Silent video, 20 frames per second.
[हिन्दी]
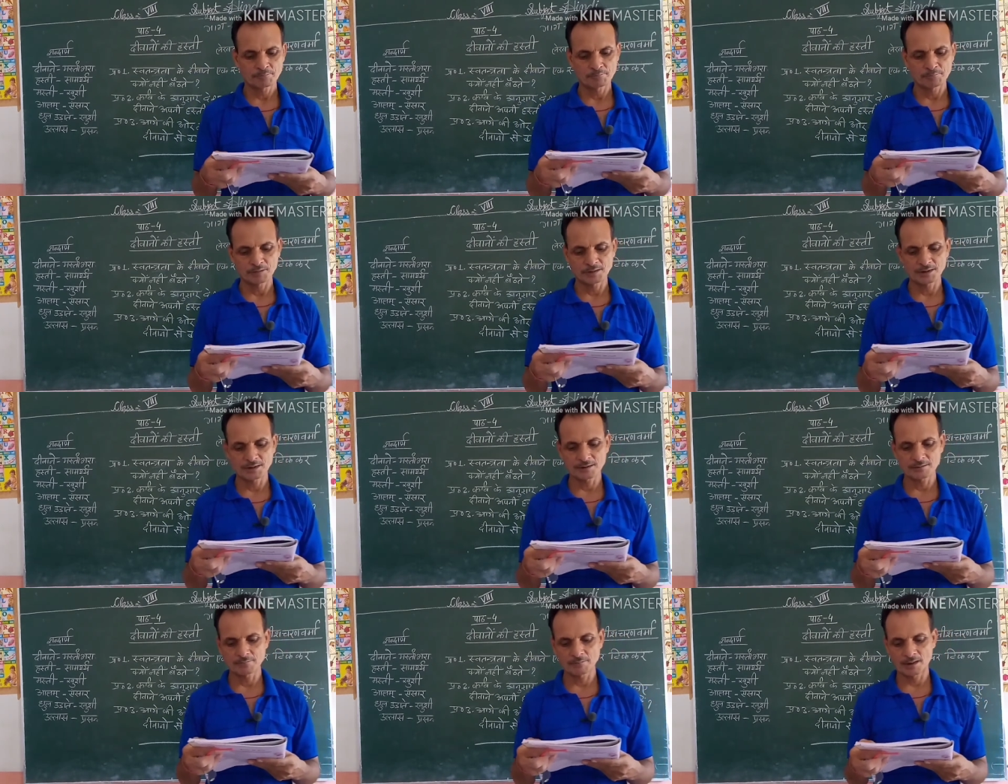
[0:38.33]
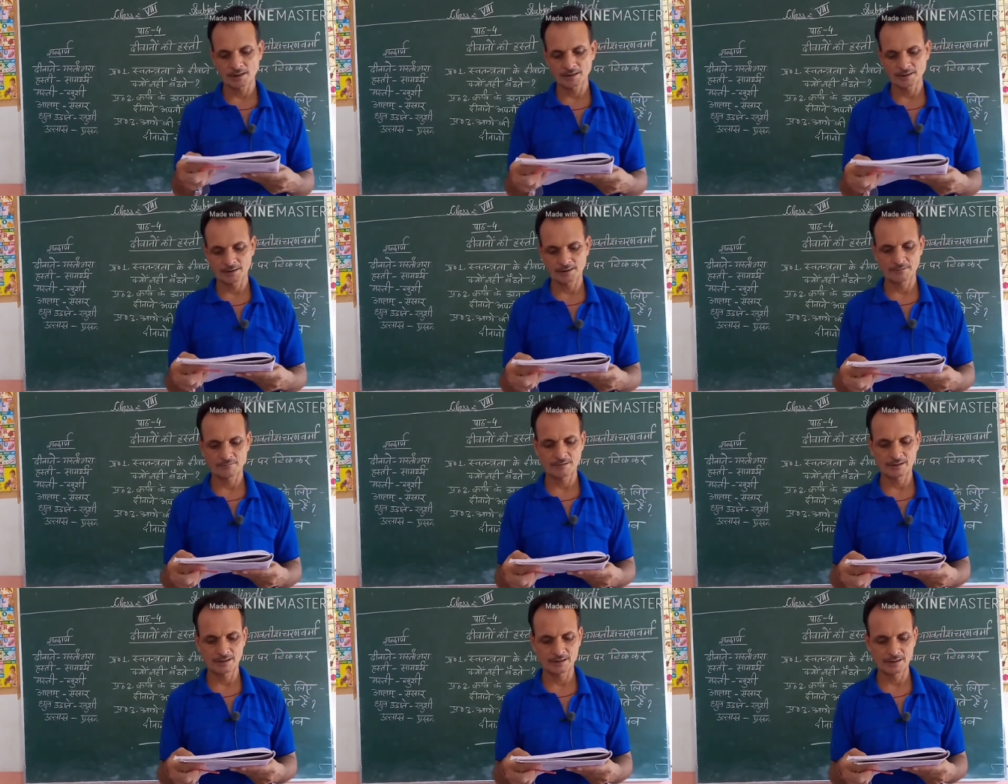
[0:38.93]
भीख मांगने
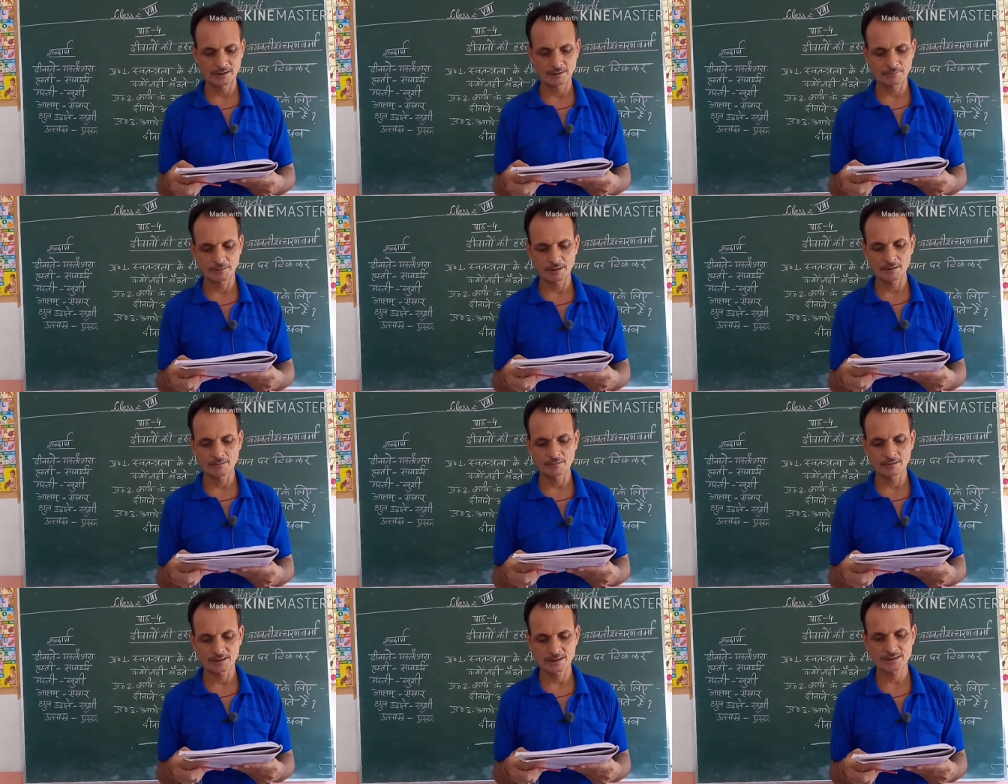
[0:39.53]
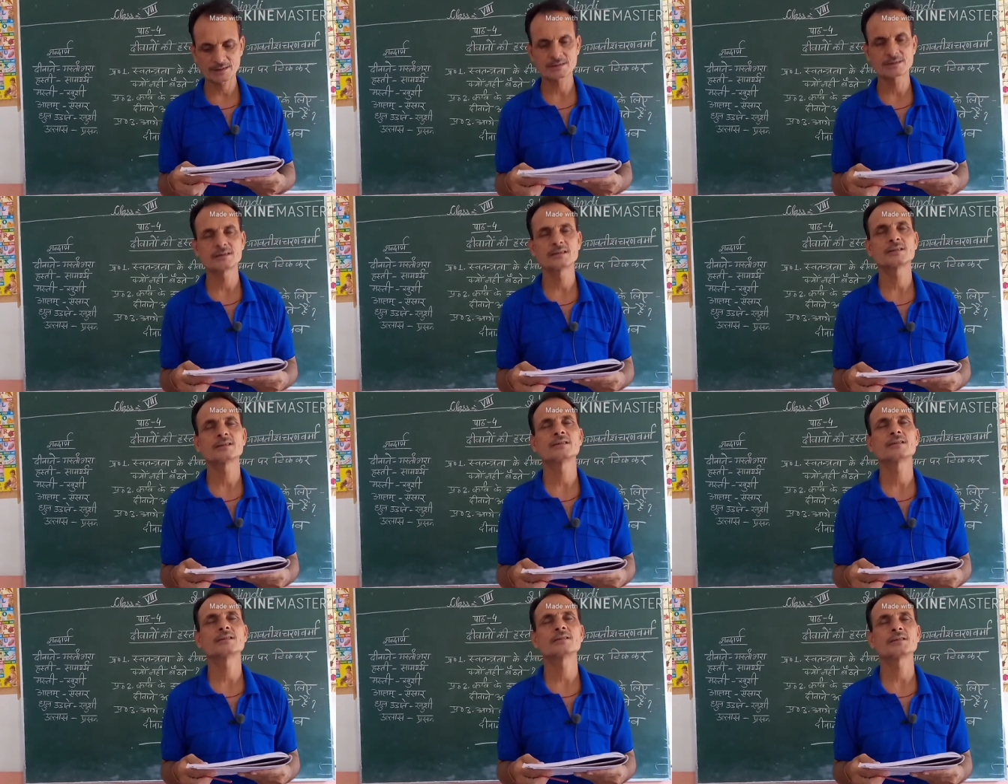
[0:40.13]
वाले अभावग्रस्त
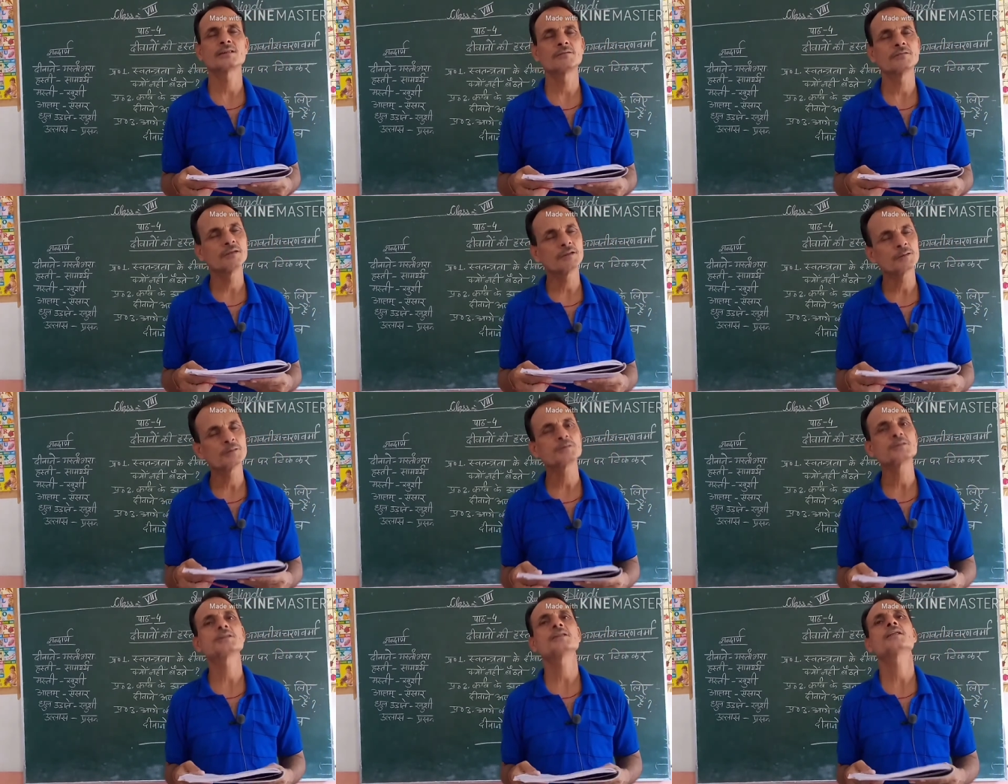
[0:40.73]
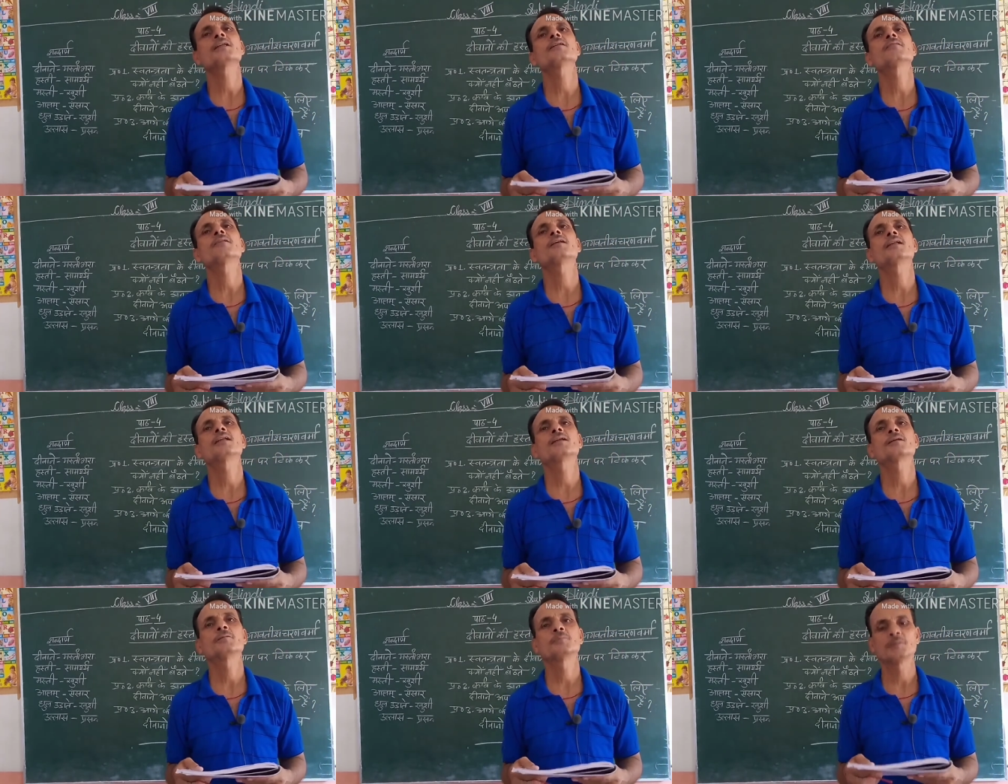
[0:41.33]
जीवन को जीने
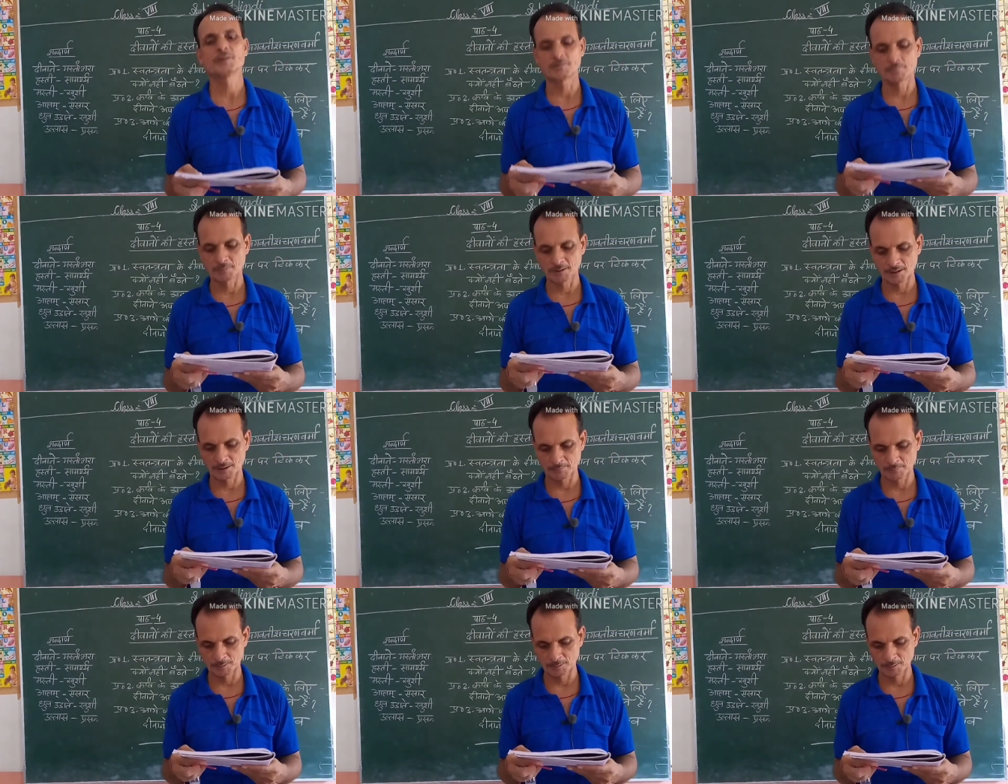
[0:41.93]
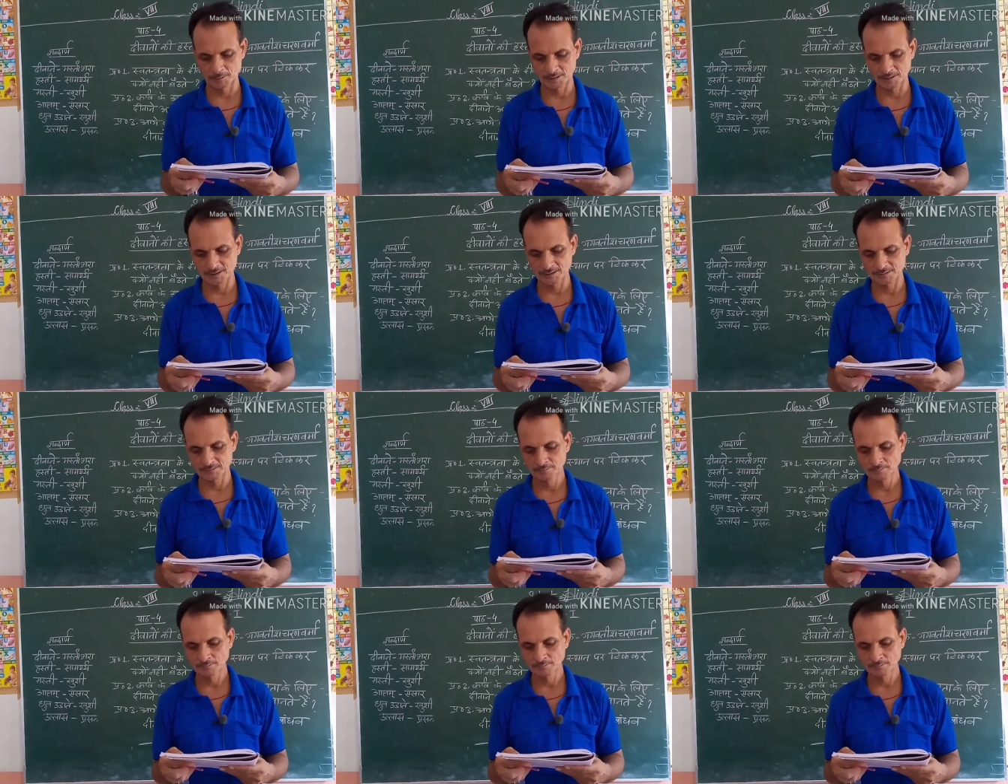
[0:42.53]
वाले को भिकमंगे बोलते हैं